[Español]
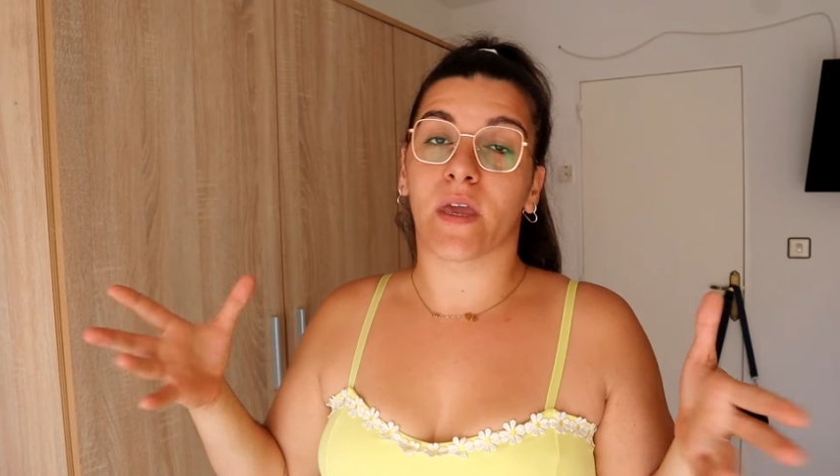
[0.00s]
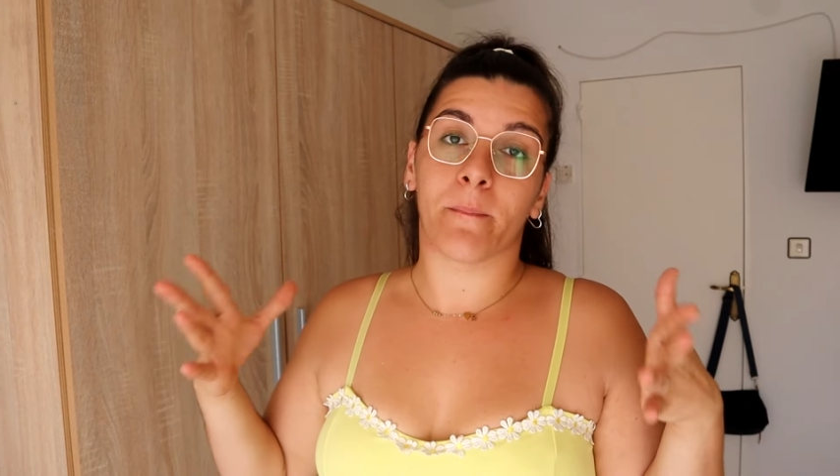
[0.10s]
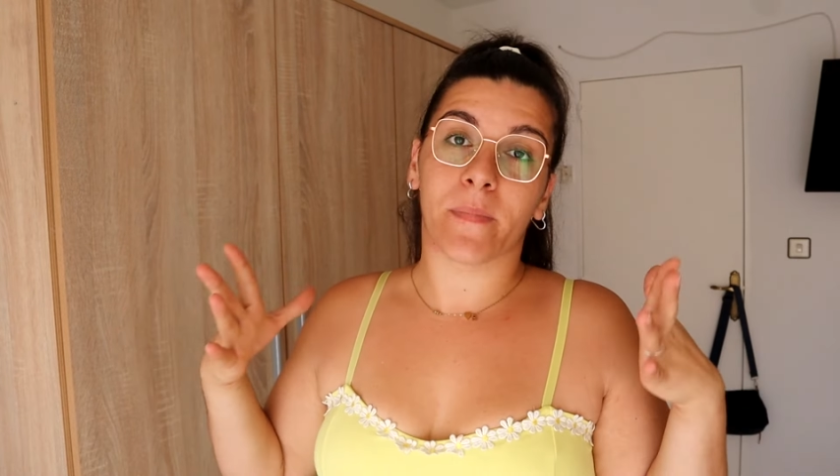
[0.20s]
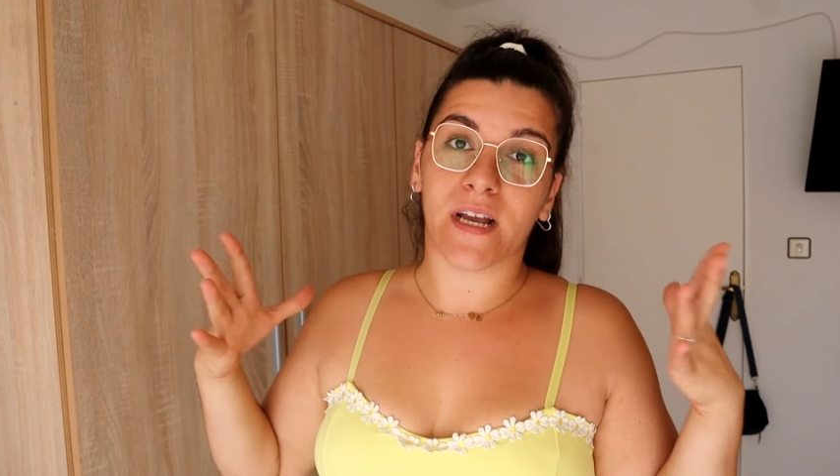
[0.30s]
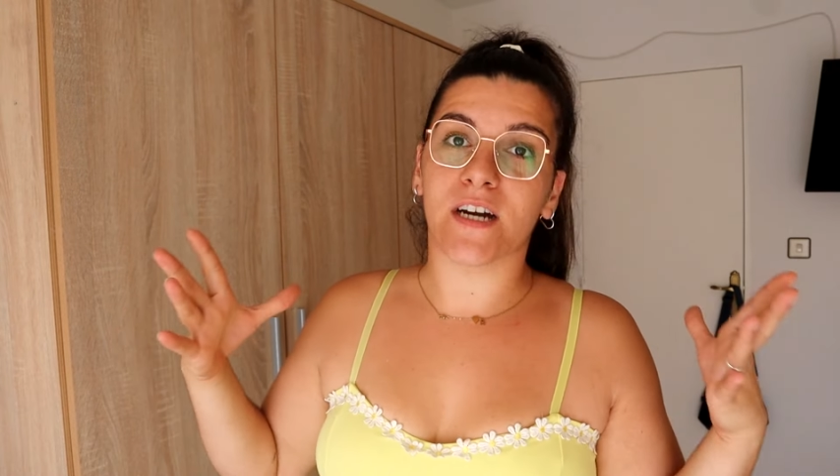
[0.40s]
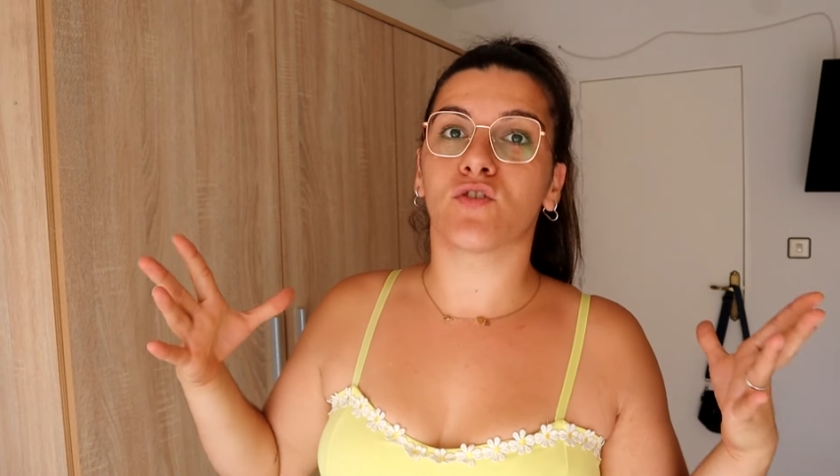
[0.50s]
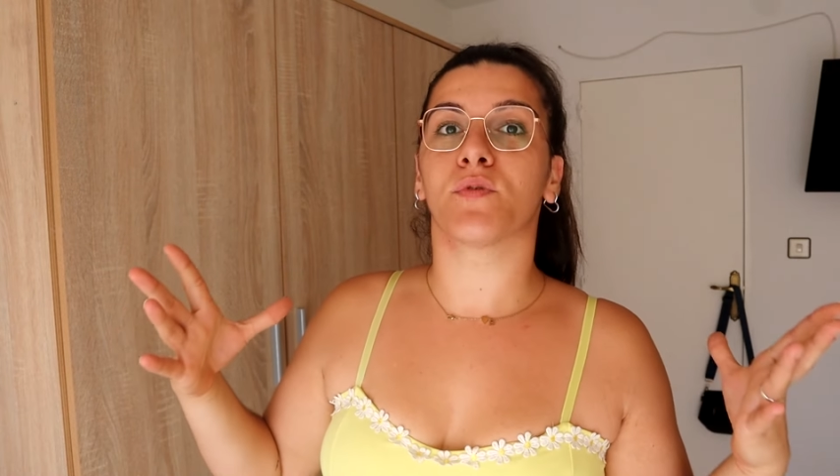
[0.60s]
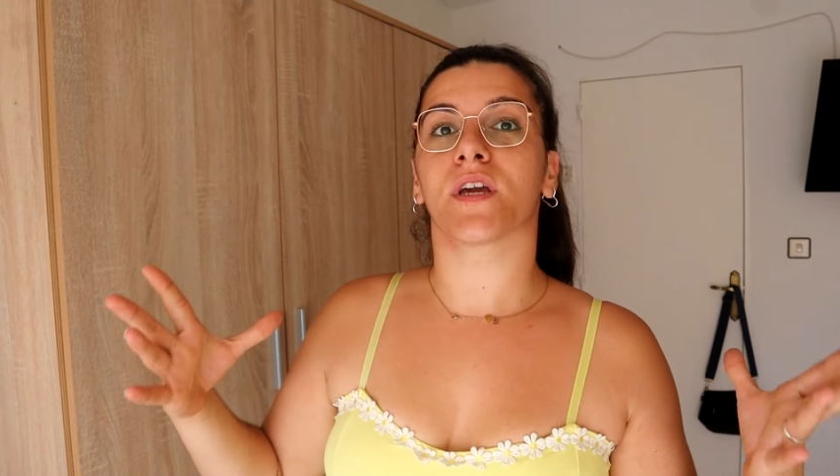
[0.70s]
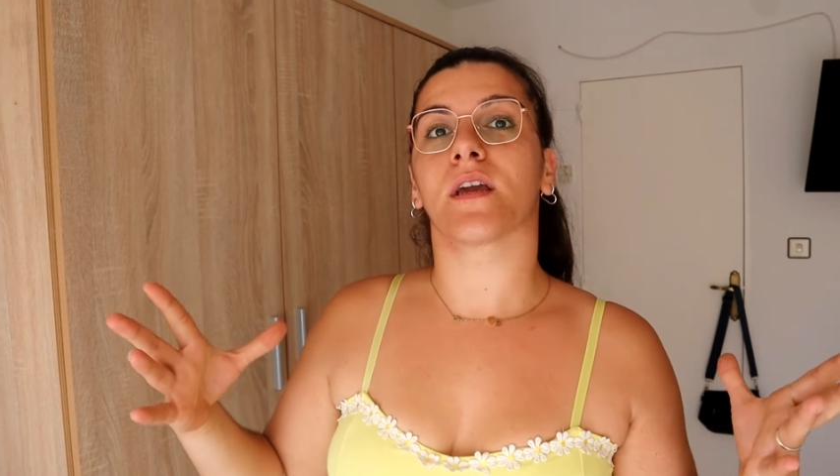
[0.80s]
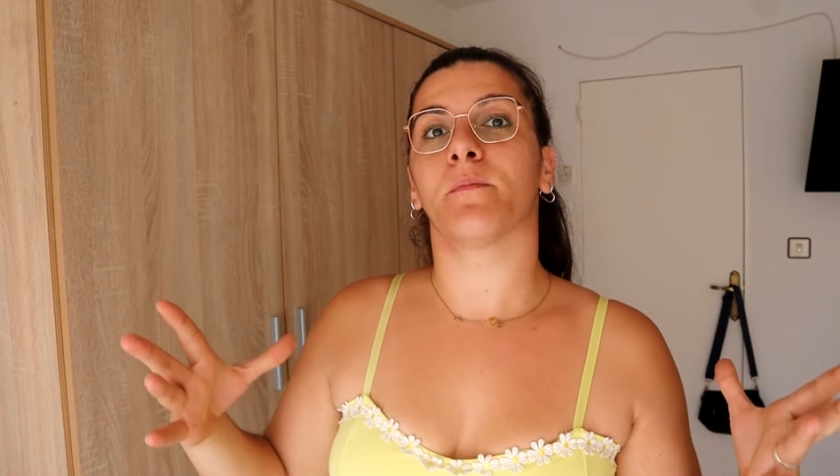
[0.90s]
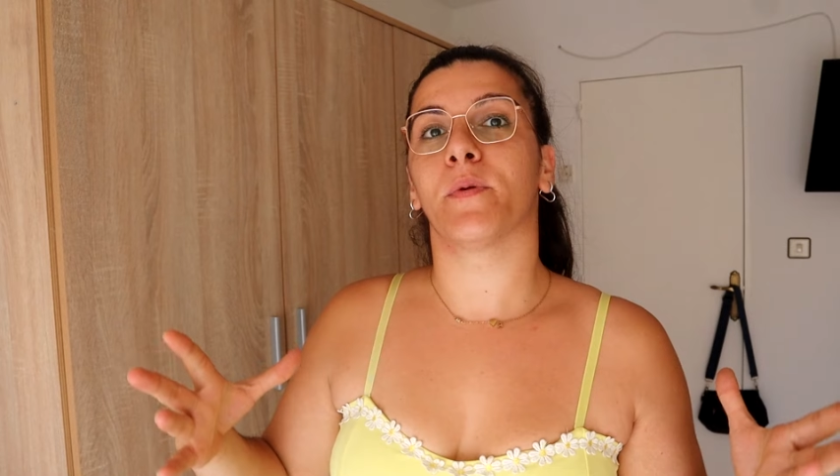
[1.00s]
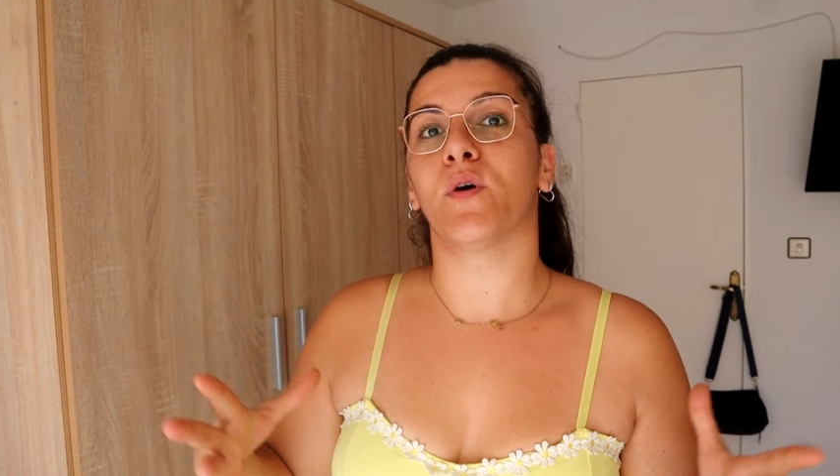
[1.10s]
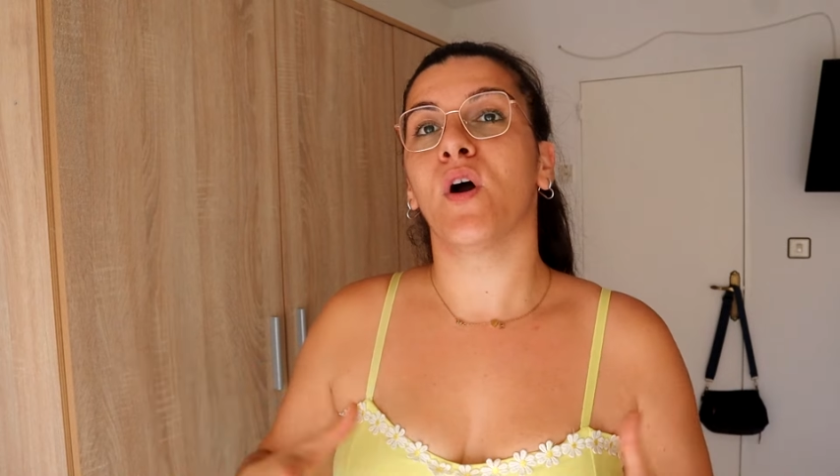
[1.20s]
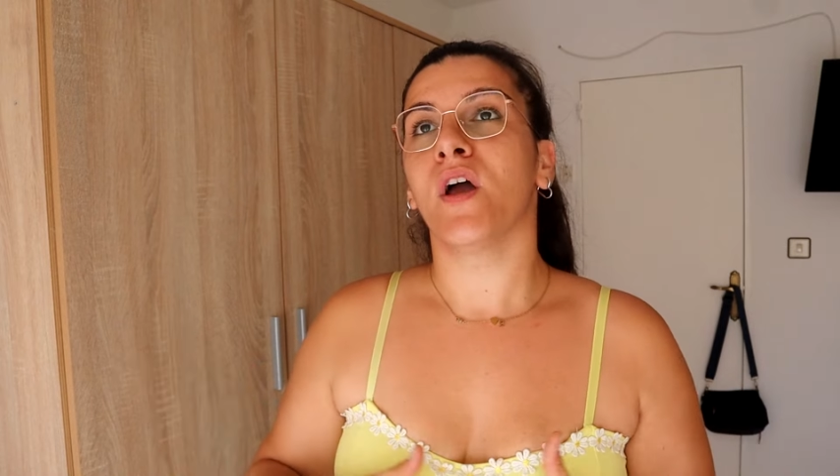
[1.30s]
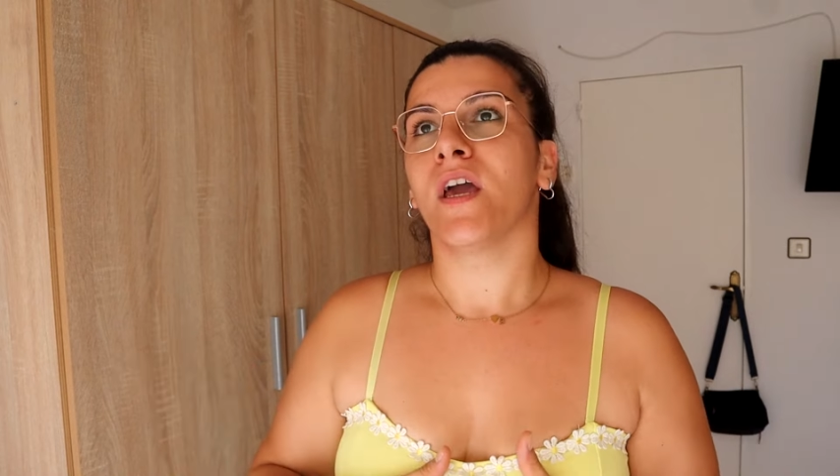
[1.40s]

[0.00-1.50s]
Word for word: en mi caso por ejemplo,